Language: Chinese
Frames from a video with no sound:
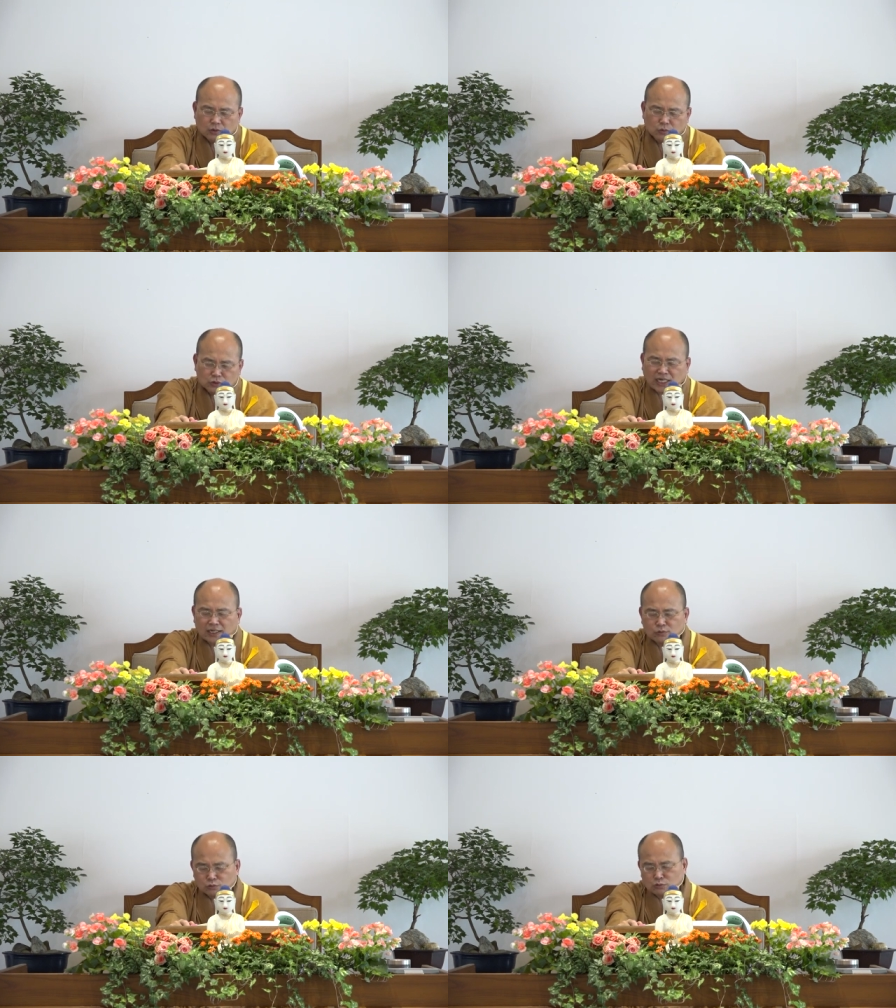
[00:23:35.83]
无
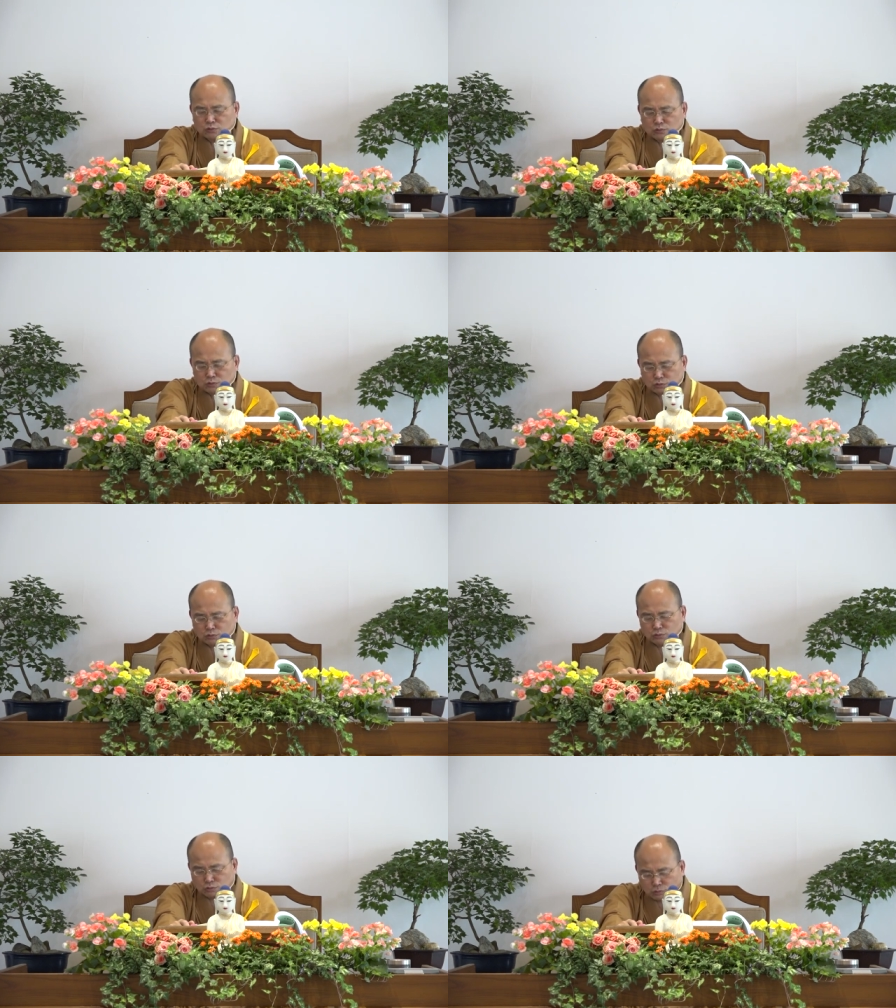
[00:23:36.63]
产故苦苦
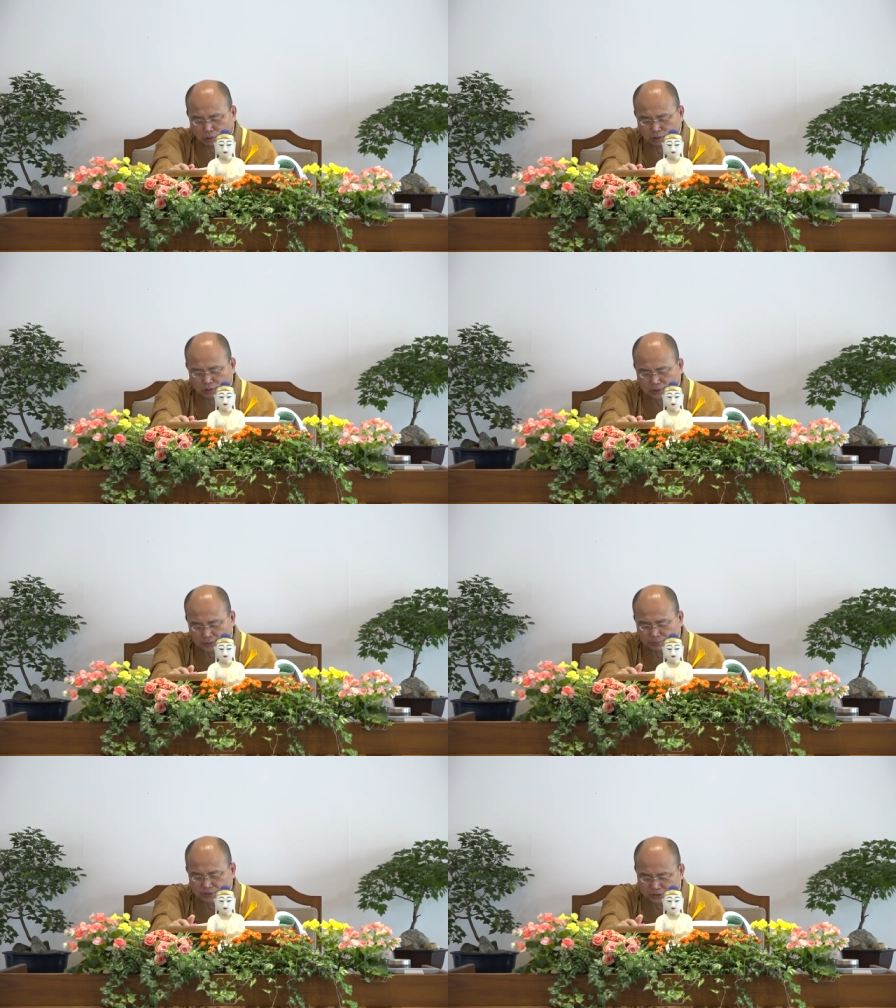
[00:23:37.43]
故无我，
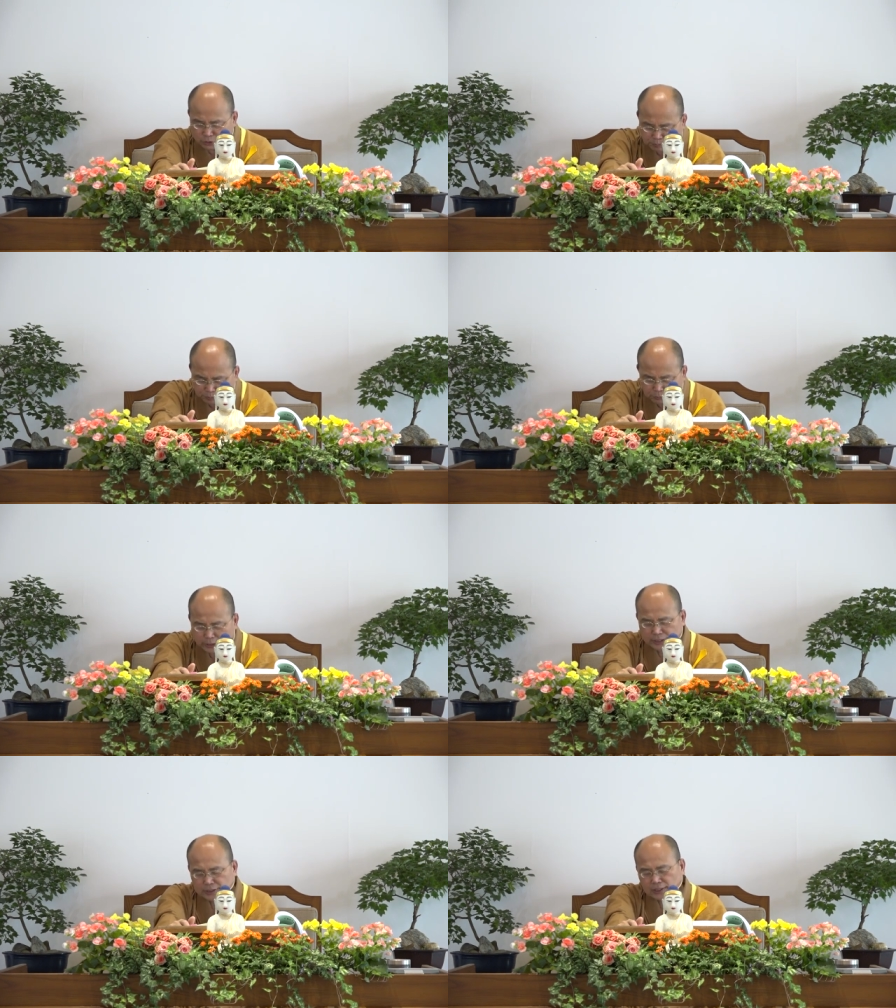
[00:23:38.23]
那么你就不
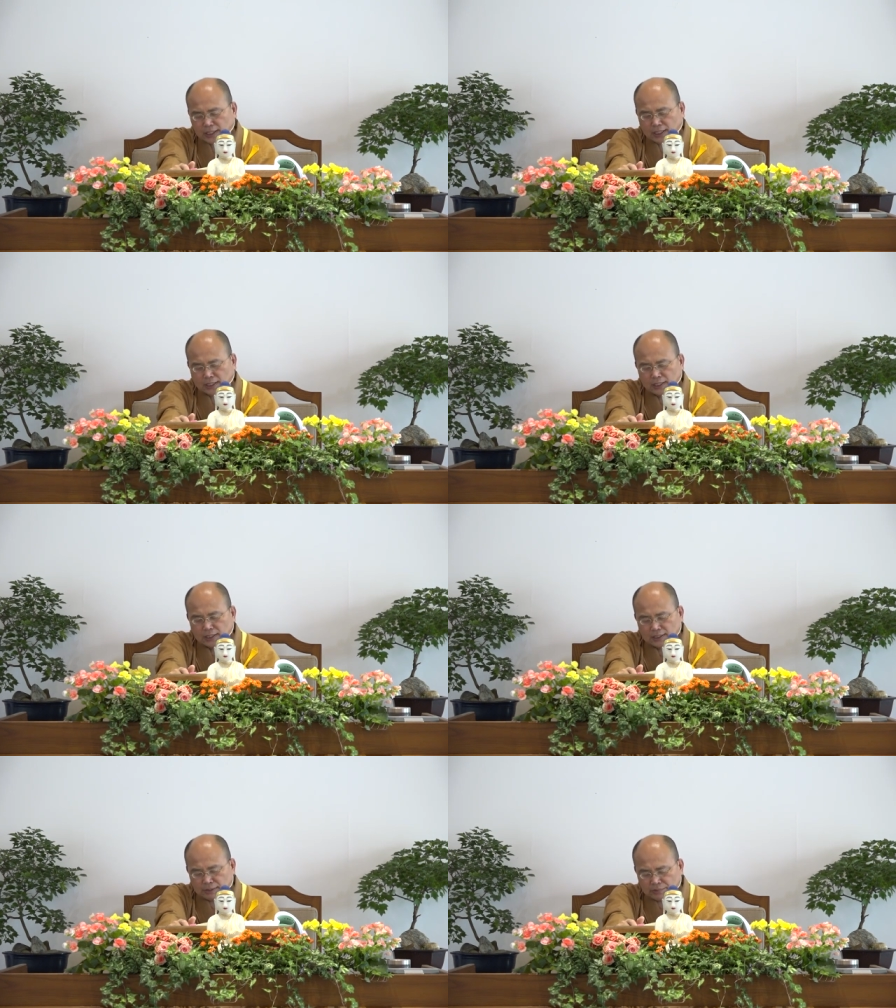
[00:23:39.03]
会啊，
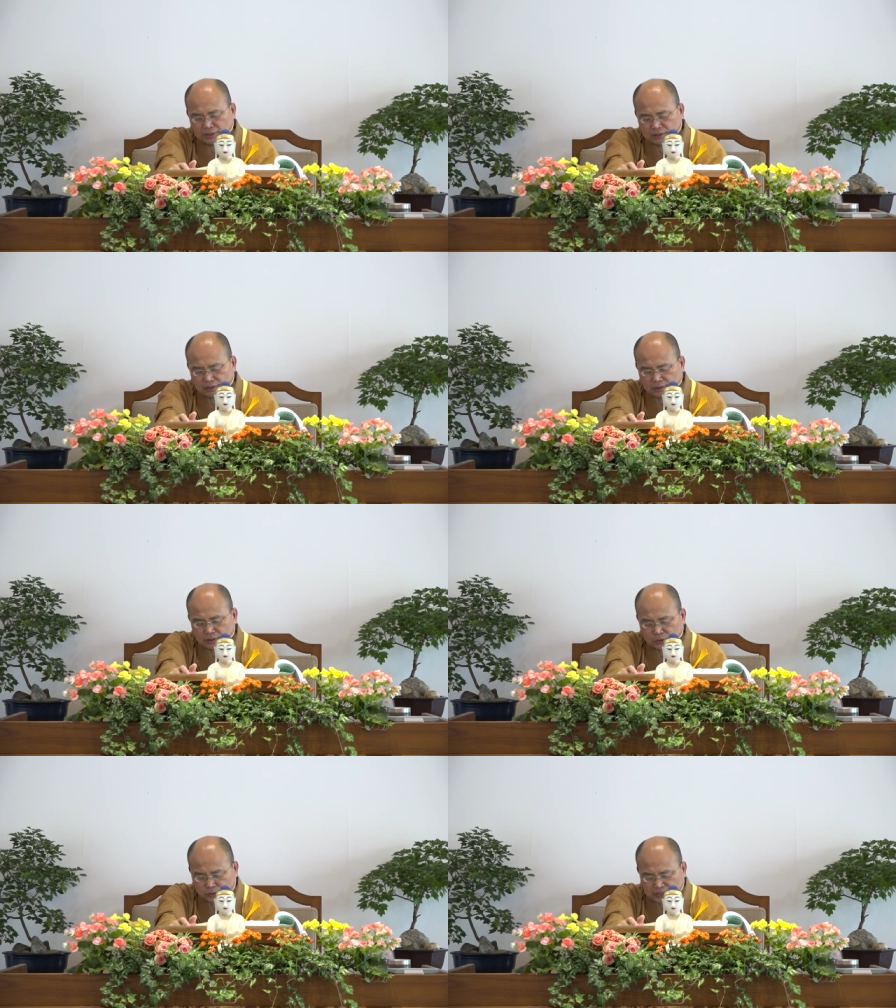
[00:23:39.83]
那
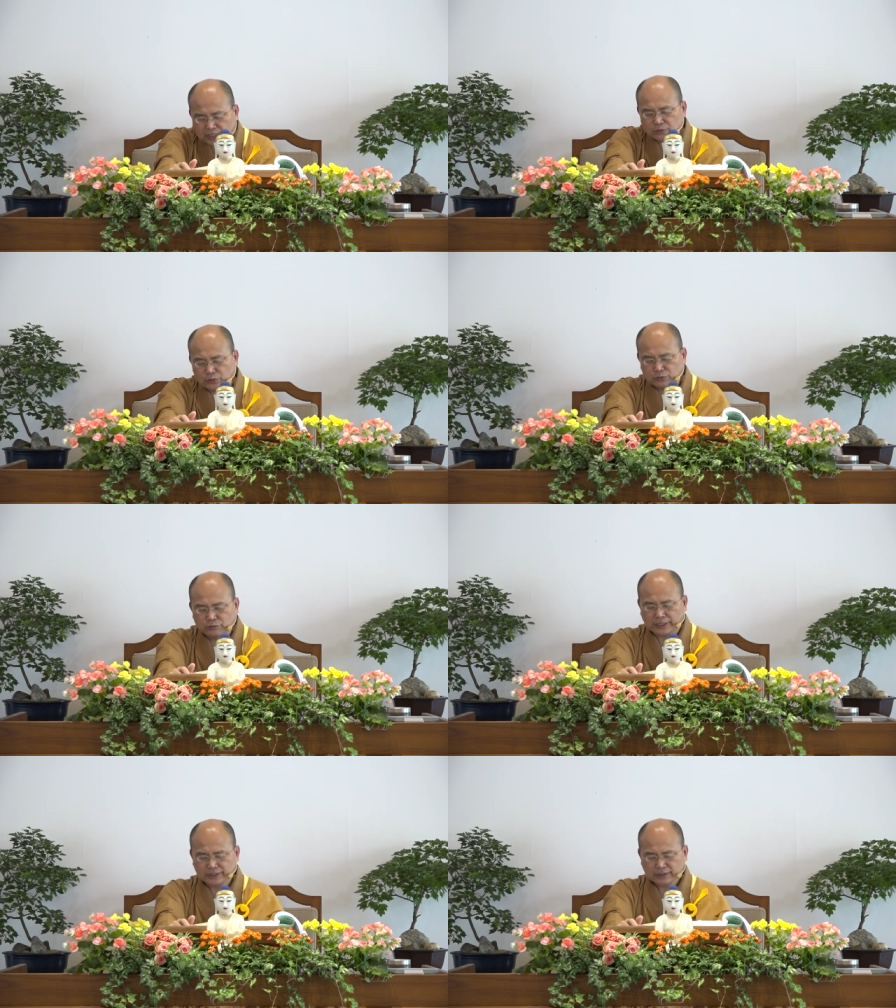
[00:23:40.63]
么有再有轮
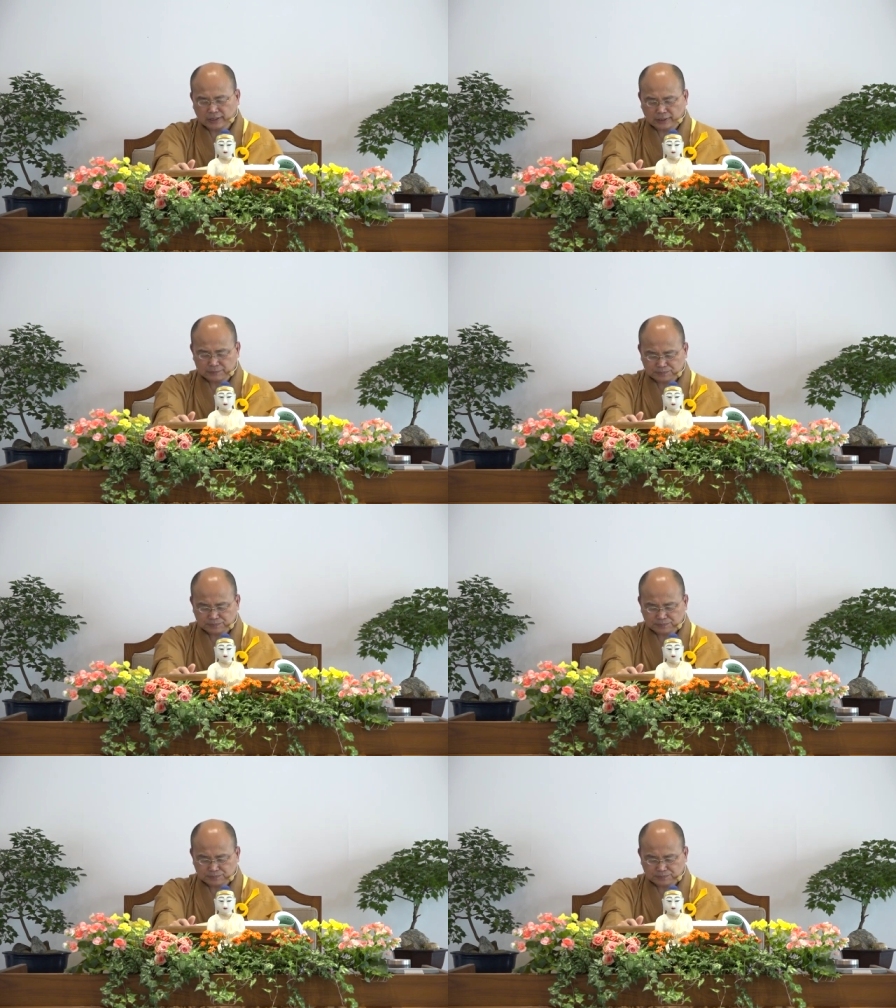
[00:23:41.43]
回啊。